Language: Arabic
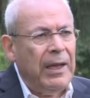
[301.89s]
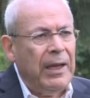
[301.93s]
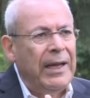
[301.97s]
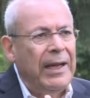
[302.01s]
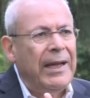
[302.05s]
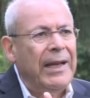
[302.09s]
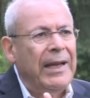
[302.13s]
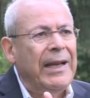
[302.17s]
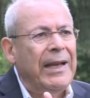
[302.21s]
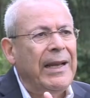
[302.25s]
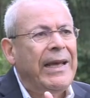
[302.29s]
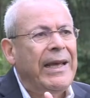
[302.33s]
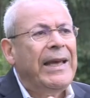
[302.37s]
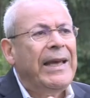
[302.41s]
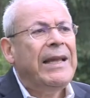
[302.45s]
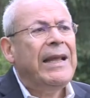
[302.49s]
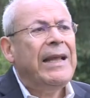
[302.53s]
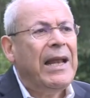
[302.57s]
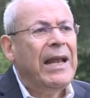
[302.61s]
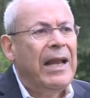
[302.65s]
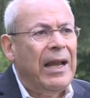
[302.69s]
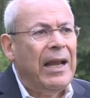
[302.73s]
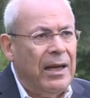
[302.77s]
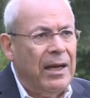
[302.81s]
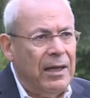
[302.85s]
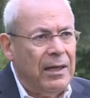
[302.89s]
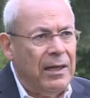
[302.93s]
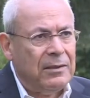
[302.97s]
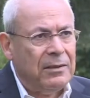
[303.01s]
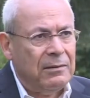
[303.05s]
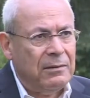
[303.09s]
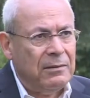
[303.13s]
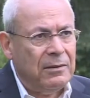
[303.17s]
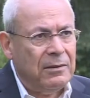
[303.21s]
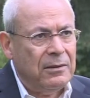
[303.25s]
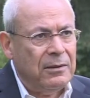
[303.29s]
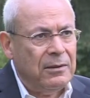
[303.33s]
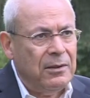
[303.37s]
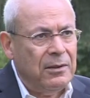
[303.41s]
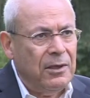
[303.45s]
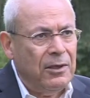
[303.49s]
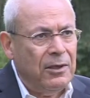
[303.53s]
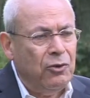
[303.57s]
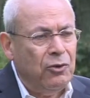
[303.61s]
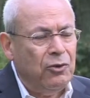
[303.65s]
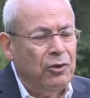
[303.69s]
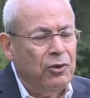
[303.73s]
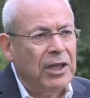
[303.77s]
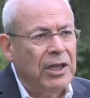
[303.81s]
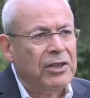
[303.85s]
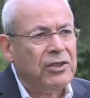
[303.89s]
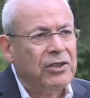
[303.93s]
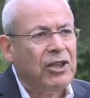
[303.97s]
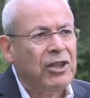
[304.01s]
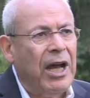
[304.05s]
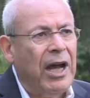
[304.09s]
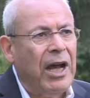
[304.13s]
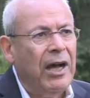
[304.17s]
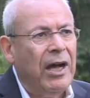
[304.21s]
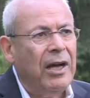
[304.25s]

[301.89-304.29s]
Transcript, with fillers: علينا الان انه نرجع